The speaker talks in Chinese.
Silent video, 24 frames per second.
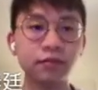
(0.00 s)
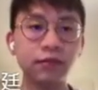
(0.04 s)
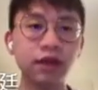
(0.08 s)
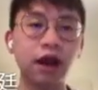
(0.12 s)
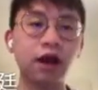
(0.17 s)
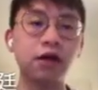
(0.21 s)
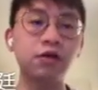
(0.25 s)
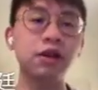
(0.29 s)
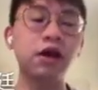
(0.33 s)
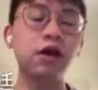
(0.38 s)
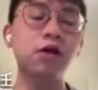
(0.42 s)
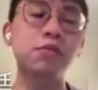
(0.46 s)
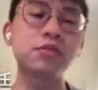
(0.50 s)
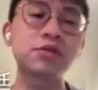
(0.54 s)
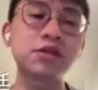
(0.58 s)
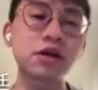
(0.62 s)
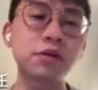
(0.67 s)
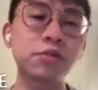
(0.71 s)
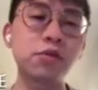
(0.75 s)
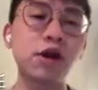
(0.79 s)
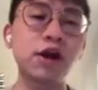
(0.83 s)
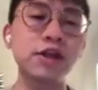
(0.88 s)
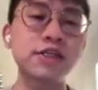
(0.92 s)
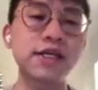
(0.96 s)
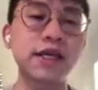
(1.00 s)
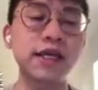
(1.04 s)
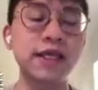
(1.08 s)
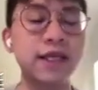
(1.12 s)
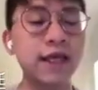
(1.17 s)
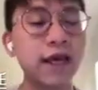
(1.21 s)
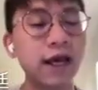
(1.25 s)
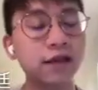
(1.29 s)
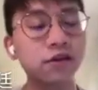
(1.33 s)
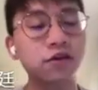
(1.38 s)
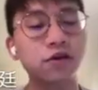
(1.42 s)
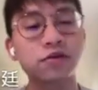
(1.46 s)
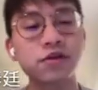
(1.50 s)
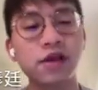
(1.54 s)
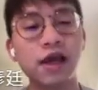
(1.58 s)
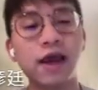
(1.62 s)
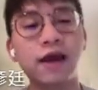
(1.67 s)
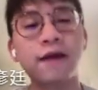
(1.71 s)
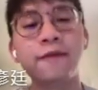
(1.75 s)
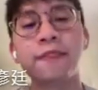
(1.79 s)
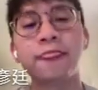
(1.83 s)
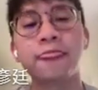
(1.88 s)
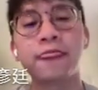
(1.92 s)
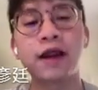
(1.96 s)
好，那我们这个 project 一样都
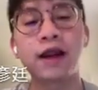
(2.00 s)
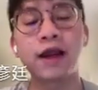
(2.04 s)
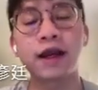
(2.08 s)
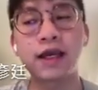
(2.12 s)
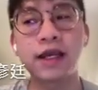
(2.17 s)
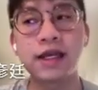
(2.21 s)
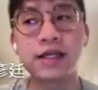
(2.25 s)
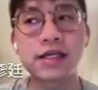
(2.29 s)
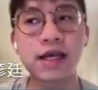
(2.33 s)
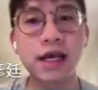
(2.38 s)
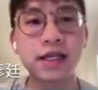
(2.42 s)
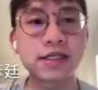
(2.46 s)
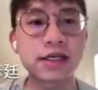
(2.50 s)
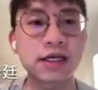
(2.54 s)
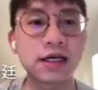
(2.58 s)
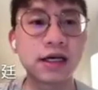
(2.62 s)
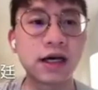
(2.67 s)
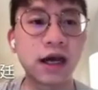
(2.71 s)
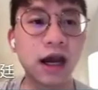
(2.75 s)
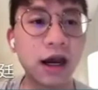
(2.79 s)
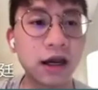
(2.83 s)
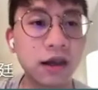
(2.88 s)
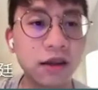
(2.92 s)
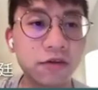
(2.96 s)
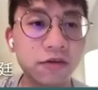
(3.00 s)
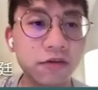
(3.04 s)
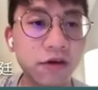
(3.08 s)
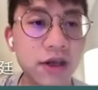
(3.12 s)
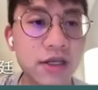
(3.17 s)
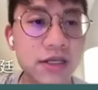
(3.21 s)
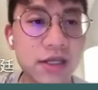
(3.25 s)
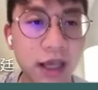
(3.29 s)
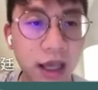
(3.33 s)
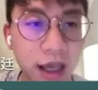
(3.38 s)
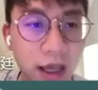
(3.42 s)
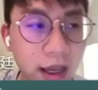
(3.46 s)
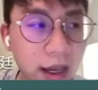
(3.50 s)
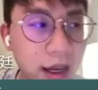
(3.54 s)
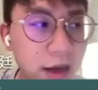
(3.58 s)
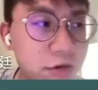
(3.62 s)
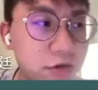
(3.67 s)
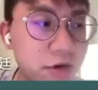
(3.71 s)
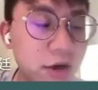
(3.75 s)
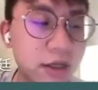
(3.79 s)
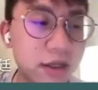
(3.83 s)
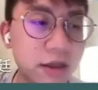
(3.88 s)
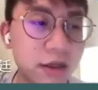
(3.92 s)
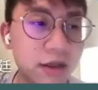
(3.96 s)
在，大家可以在这个 Hugging Face AI
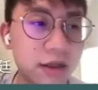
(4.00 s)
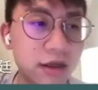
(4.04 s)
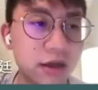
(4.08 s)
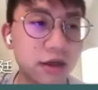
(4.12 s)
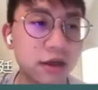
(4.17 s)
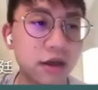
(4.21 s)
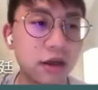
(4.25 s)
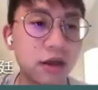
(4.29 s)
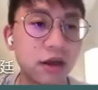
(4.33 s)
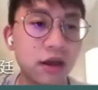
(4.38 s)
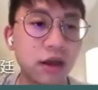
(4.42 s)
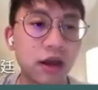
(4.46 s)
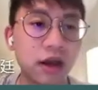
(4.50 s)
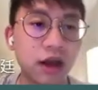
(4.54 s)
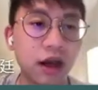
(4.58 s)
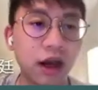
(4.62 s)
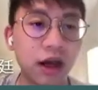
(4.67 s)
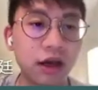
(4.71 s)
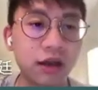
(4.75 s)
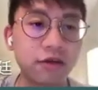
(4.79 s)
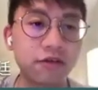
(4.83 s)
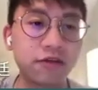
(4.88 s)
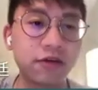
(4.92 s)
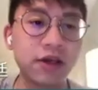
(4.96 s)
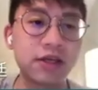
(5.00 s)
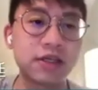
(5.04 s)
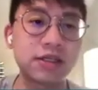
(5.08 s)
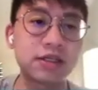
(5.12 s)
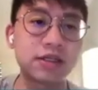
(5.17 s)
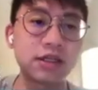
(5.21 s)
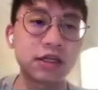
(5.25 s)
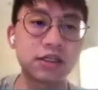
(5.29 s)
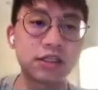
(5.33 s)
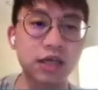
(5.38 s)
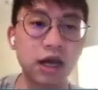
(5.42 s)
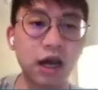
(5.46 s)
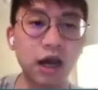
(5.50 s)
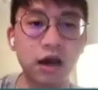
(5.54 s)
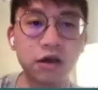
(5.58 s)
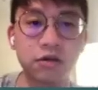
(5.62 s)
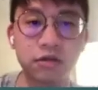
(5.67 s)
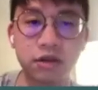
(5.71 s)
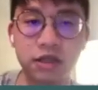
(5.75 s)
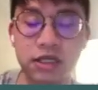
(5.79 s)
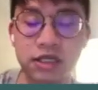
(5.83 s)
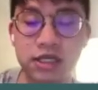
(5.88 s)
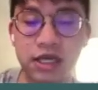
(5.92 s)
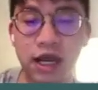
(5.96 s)
Grant 的。h a g g Face 的账号
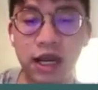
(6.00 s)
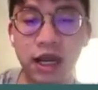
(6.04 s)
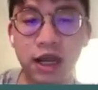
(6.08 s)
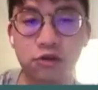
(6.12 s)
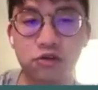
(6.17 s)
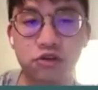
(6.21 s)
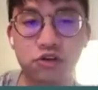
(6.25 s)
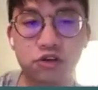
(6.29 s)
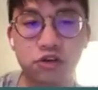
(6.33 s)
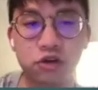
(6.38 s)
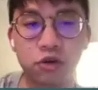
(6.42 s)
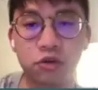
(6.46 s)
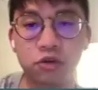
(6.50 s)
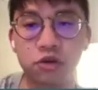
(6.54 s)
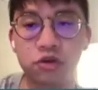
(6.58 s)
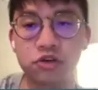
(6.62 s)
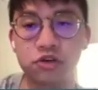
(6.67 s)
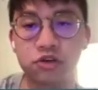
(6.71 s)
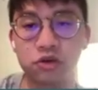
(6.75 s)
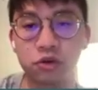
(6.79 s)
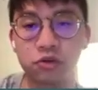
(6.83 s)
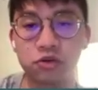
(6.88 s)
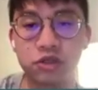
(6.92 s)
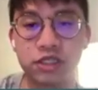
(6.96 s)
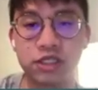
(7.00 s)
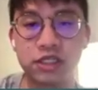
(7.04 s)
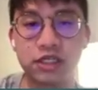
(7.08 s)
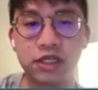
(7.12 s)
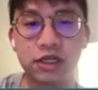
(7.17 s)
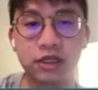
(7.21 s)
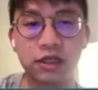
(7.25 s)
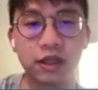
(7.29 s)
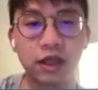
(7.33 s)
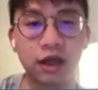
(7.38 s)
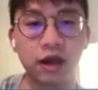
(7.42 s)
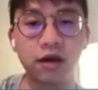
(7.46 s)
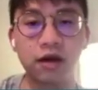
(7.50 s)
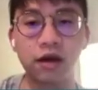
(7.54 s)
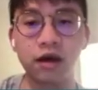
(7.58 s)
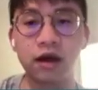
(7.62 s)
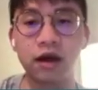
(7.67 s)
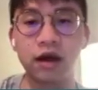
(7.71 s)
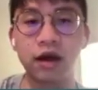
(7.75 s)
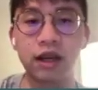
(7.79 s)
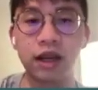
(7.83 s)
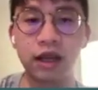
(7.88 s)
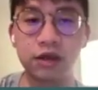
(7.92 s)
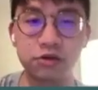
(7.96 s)
底下来去收收集得到
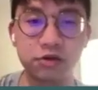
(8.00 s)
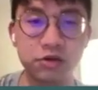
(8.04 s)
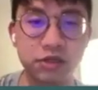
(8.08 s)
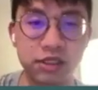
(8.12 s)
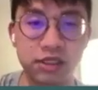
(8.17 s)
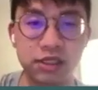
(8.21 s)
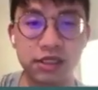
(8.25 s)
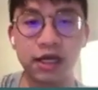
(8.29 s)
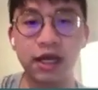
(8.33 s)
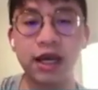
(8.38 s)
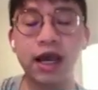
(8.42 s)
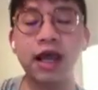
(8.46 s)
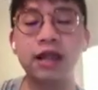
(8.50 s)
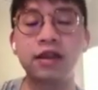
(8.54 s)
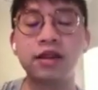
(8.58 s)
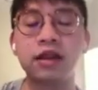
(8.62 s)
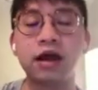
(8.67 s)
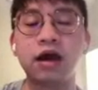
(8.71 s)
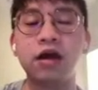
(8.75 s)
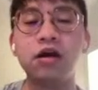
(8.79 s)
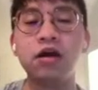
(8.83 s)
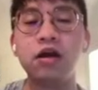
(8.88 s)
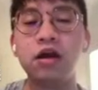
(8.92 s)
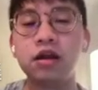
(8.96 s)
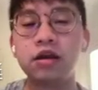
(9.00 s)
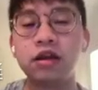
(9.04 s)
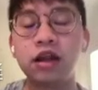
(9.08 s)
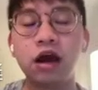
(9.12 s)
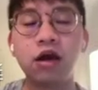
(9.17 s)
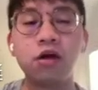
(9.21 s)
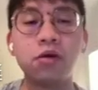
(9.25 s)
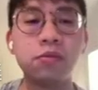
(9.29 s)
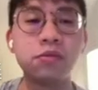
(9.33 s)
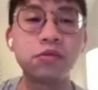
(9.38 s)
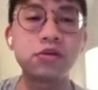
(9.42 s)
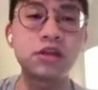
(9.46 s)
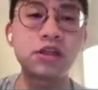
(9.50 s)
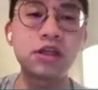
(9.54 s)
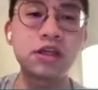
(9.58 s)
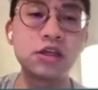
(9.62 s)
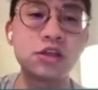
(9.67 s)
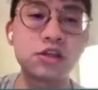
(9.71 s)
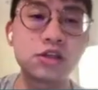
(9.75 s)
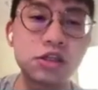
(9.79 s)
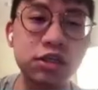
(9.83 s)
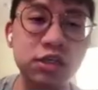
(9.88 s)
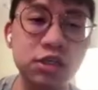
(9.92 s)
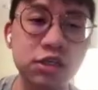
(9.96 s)
啊，来去直接看到。那我们
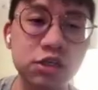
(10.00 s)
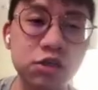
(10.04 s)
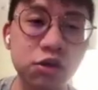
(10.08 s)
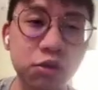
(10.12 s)
其其